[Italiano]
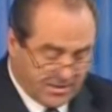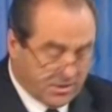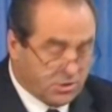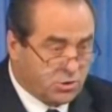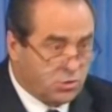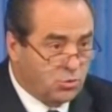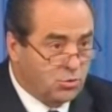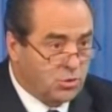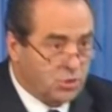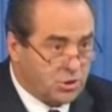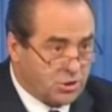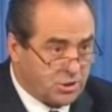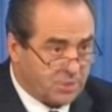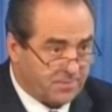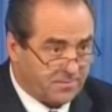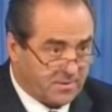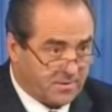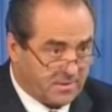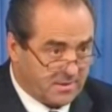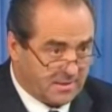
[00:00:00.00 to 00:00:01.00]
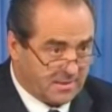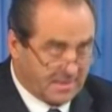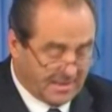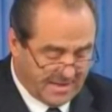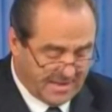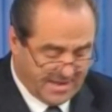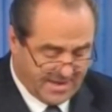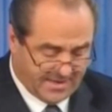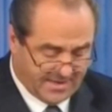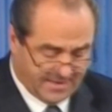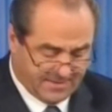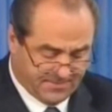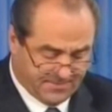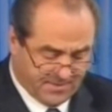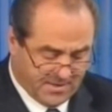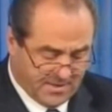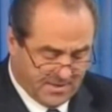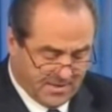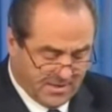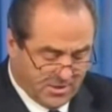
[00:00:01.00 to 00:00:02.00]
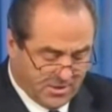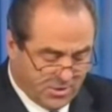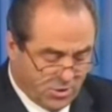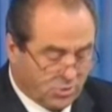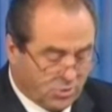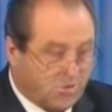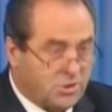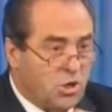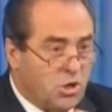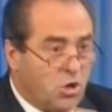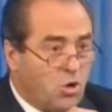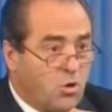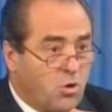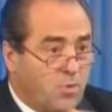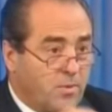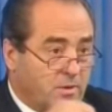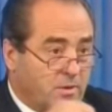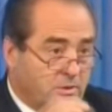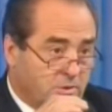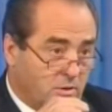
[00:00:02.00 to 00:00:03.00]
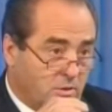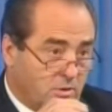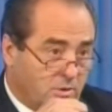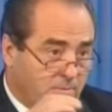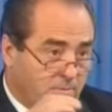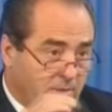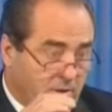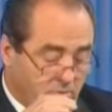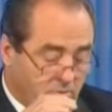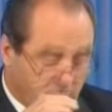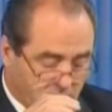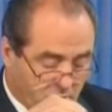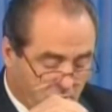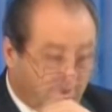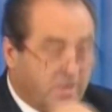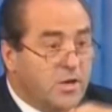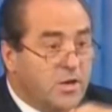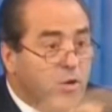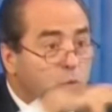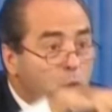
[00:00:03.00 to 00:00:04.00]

i giudici italiani non si occupano solo di Berlusconi.